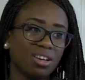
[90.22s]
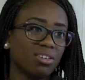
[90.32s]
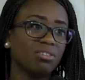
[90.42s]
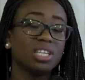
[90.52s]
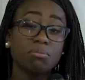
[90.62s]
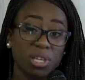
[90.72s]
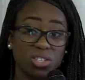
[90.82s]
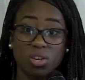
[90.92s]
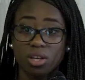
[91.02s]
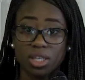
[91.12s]
on est
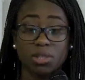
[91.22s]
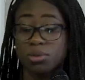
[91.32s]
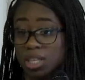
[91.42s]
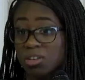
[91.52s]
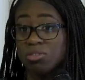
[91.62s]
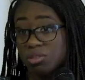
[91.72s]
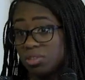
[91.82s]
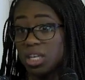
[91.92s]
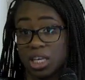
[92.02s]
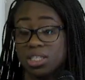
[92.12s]
médiocre. Et c'est pour ça que nos vies
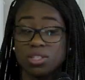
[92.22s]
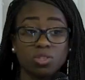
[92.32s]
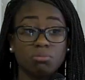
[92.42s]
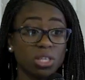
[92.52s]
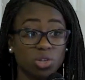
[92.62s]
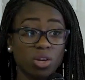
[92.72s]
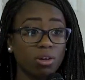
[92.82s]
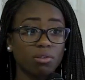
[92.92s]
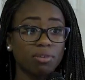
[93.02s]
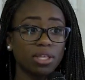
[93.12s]
chrétiennes sont médiocres,
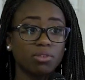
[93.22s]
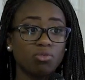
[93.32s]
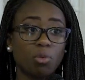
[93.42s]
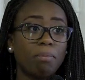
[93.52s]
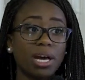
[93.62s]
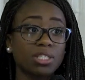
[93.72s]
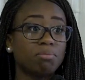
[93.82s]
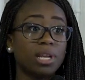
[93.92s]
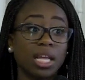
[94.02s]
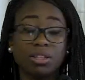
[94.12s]
en fait. faut pas se
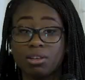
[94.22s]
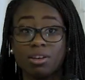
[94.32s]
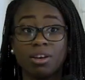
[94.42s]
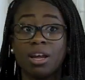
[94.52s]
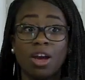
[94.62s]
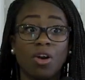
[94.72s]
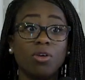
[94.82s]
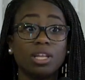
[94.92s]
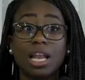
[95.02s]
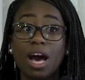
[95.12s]
plaindre. Euh, on
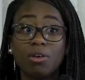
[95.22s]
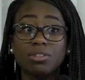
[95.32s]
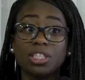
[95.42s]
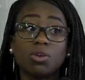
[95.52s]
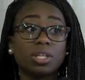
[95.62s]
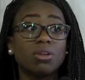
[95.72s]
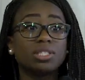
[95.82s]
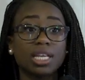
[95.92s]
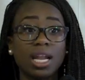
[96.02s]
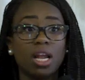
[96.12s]
est là, on dit qu'on est le
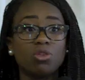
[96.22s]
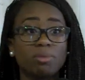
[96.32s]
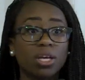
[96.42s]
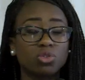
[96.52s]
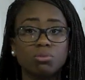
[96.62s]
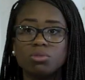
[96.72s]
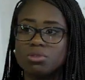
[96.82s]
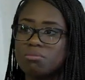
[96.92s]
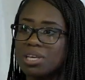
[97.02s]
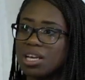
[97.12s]
sel et la lumière du monde,
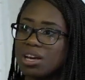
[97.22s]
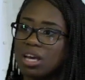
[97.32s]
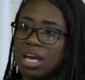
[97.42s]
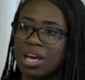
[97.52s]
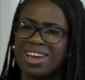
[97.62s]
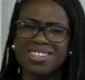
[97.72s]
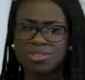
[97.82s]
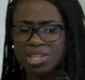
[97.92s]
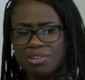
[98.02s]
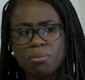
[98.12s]
mais euh, est-ce
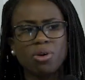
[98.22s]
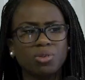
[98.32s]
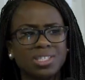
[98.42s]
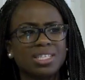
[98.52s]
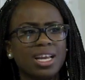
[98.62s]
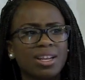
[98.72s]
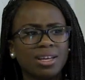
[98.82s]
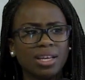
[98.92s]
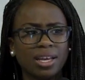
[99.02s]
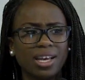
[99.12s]
qu'on est vraiment le sel
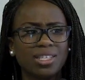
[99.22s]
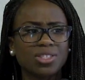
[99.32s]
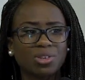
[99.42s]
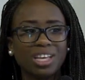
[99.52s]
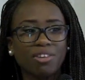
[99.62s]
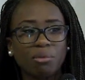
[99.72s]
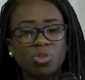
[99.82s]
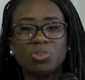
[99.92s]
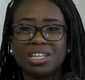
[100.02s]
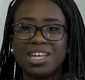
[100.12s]
Est-ce que tu as vraiment
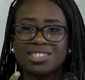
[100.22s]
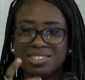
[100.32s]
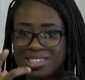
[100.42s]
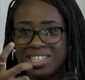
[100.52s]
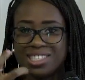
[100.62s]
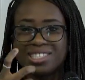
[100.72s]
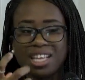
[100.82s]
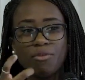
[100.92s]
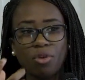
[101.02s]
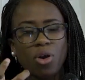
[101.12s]
donné cette
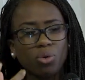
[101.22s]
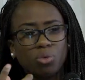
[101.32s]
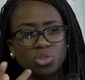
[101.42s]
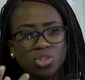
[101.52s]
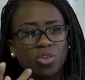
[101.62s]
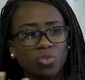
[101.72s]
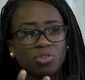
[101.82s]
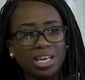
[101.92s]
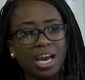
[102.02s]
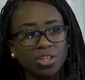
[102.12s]
saveur aux gens de
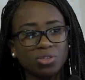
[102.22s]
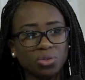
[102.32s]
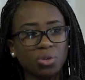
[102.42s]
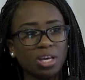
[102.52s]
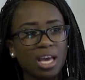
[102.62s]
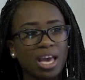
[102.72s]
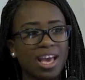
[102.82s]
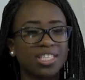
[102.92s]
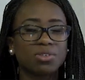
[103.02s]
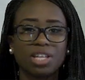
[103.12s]
venir à Dieu
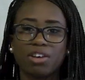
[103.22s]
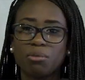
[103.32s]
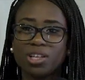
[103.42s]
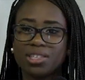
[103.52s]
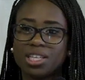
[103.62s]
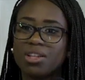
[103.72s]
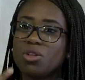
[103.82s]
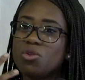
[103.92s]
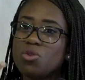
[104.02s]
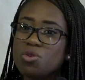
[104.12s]
Est-ce que tu as vraiment été cette
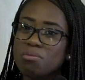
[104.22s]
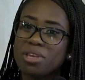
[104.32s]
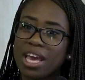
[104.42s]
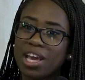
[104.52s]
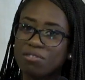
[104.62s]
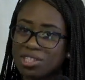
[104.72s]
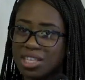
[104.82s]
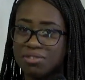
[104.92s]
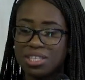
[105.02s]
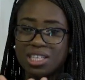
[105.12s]
lumière
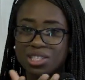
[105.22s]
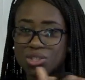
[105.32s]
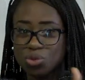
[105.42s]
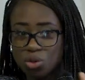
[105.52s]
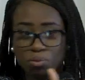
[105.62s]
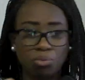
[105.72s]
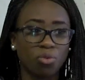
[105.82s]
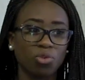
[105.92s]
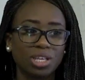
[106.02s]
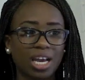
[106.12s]
vis-à-vis des autres pour
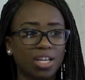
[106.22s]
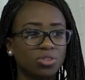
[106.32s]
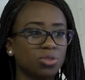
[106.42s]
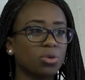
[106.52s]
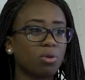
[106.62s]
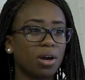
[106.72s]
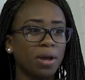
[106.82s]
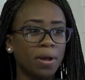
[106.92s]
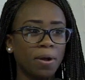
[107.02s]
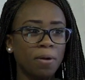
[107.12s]
venir à Dieu, quoi
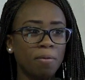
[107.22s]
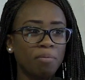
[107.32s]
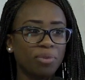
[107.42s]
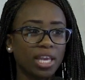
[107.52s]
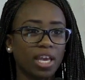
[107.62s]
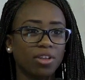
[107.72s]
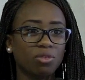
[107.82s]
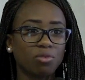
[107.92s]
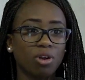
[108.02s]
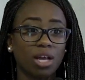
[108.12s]
Et euh,
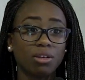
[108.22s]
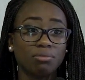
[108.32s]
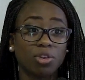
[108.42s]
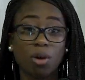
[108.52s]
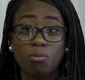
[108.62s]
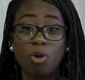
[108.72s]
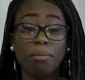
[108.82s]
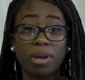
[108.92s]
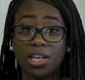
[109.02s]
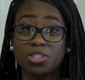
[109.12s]
donc voilà, comme moi,
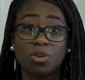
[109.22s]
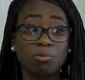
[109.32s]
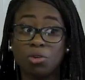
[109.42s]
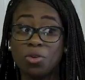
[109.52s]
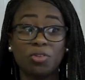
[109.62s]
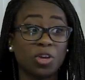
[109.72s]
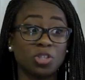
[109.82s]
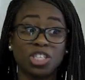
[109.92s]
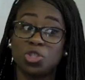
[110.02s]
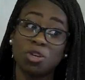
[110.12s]
par exemple, le fait que
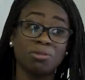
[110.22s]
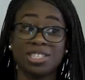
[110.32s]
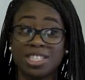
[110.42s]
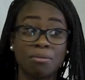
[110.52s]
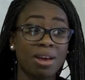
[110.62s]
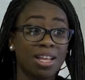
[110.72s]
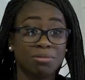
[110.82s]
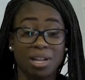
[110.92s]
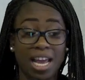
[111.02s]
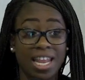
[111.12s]
j'ai échoué mes examens la
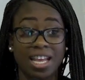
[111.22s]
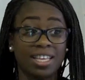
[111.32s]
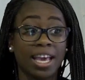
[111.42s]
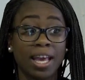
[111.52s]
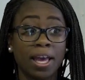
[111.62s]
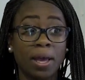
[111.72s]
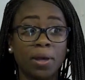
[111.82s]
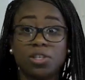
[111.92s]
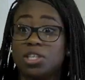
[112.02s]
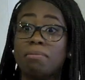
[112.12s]
semaine dernière,
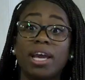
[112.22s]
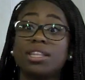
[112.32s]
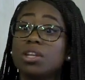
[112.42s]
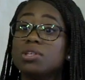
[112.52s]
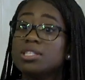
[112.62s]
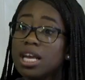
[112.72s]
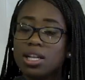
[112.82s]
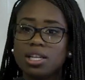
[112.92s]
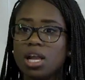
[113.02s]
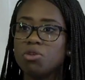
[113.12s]
j'ai pas été le sel
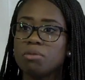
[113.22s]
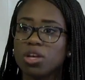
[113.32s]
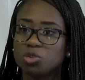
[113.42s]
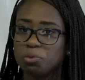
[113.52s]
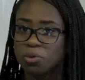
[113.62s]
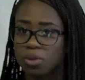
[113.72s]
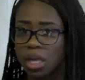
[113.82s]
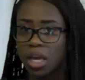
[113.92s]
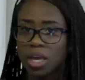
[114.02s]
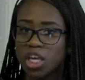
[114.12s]
ni la lumière du monde.
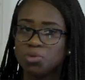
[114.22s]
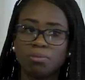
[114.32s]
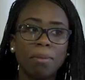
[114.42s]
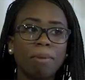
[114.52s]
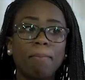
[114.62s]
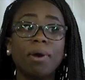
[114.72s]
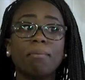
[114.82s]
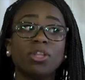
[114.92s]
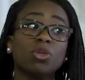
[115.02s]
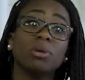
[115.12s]
Et je peux même pas
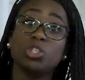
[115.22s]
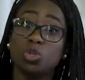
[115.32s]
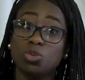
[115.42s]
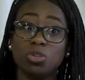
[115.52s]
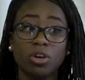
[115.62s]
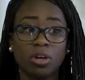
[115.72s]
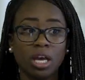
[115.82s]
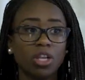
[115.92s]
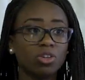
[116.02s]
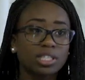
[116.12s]
permettre de mettre Dieu dedans.
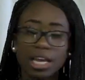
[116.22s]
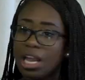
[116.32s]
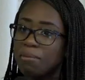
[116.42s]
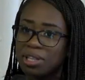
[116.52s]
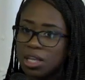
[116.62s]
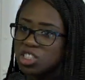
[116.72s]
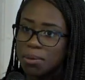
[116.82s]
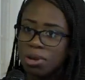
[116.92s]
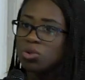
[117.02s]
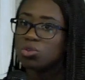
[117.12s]
Dans ce cas-là, mettez
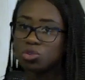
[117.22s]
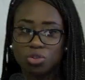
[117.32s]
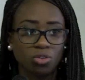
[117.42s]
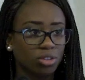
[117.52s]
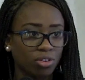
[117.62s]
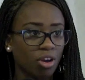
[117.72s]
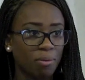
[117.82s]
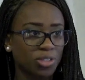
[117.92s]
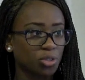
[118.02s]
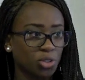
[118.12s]
jamais le nom du Dieu dedans, hein,
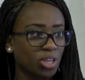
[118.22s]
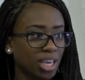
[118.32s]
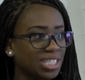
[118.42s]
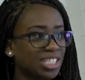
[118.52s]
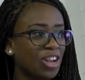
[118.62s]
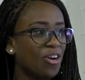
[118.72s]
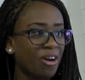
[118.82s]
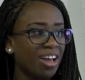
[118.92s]
parce que Dieu est excellent. Hein.